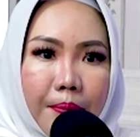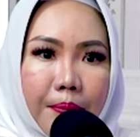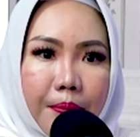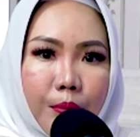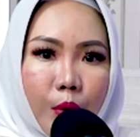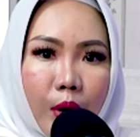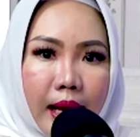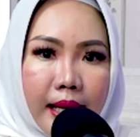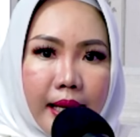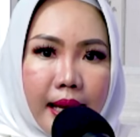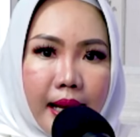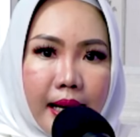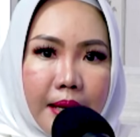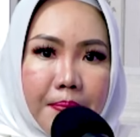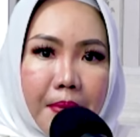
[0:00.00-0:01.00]
mulai
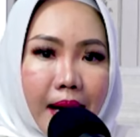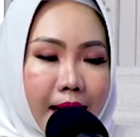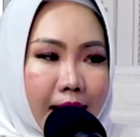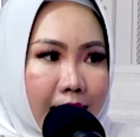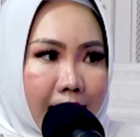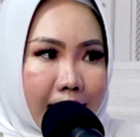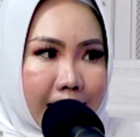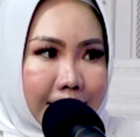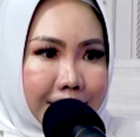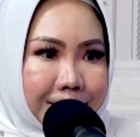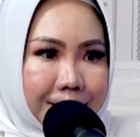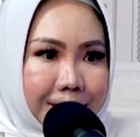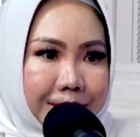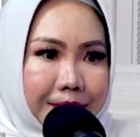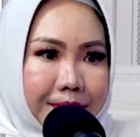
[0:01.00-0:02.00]
dari magang
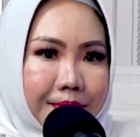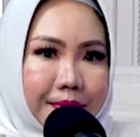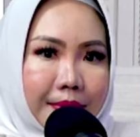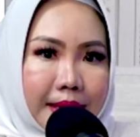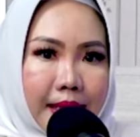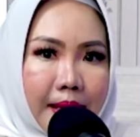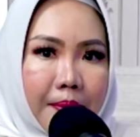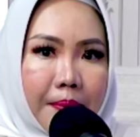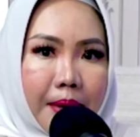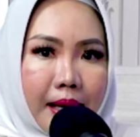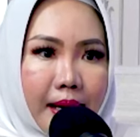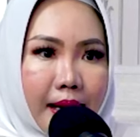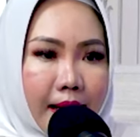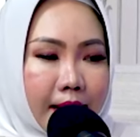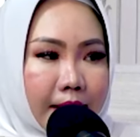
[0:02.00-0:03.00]
bisa
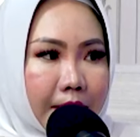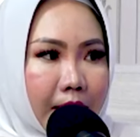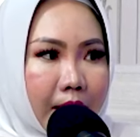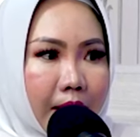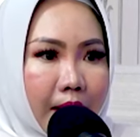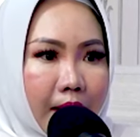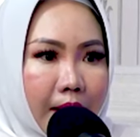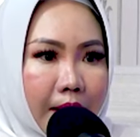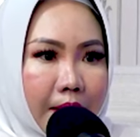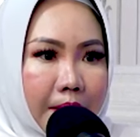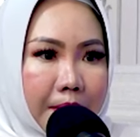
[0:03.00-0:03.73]
magang uh,